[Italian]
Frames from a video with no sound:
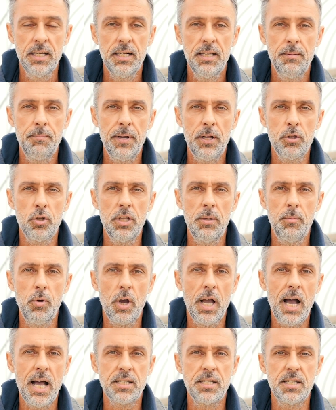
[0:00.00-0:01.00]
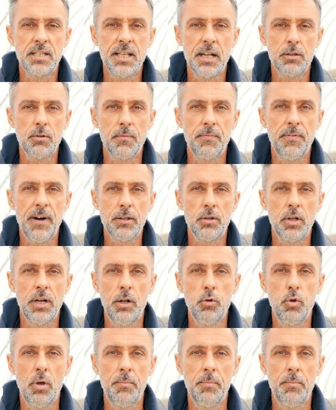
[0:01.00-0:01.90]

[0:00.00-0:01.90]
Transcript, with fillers: L'impianto di biogas è stato fatto nel